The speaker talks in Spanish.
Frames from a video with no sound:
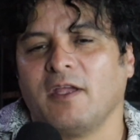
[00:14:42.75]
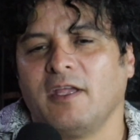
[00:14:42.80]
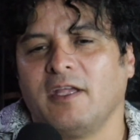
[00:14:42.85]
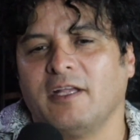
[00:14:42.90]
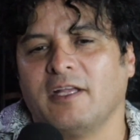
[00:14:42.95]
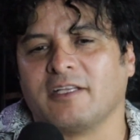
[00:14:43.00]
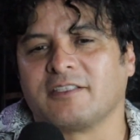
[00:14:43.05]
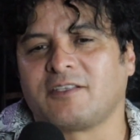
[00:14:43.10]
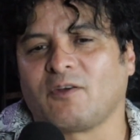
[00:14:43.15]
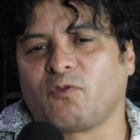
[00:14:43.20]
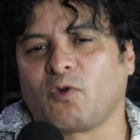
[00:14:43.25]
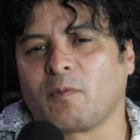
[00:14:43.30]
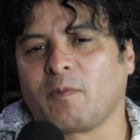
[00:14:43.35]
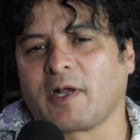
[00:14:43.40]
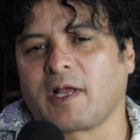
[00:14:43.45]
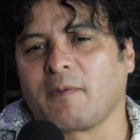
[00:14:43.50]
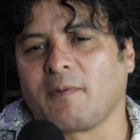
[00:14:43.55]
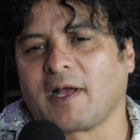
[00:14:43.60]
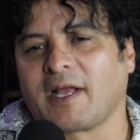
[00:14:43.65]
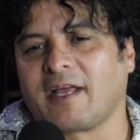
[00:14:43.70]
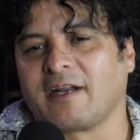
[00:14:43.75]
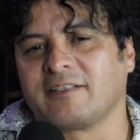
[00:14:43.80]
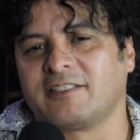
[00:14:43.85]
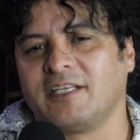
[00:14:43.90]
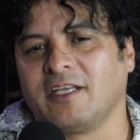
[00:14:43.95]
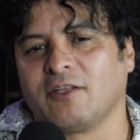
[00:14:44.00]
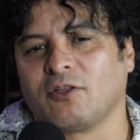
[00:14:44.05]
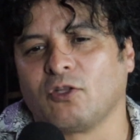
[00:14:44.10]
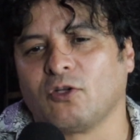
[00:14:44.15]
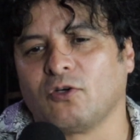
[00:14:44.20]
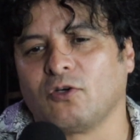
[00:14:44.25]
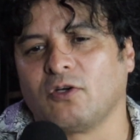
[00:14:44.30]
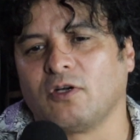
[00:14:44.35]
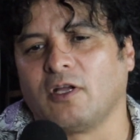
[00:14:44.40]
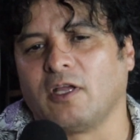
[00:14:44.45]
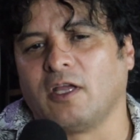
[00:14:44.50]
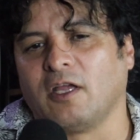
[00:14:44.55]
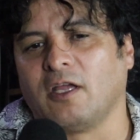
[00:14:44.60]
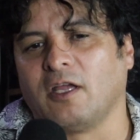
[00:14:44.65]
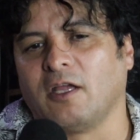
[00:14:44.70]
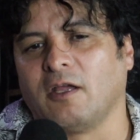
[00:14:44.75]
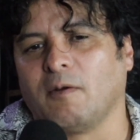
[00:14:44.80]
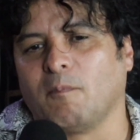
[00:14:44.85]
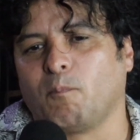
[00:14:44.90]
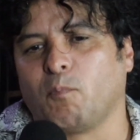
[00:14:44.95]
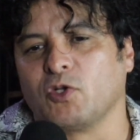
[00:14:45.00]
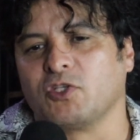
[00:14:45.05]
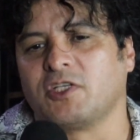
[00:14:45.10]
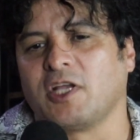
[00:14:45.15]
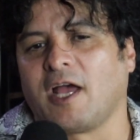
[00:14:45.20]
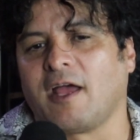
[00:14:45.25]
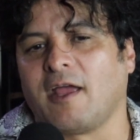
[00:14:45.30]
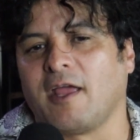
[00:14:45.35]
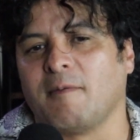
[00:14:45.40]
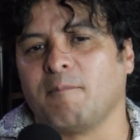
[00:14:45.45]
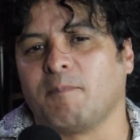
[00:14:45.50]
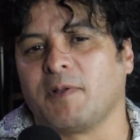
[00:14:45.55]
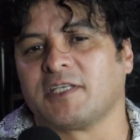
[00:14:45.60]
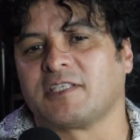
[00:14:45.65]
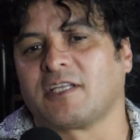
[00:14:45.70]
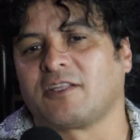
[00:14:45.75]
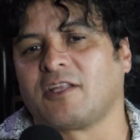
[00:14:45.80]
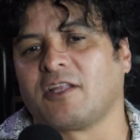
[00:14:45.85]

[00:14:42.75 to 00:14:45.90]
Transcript: y en esta forma que va creciendo, eh, pues ya empieza a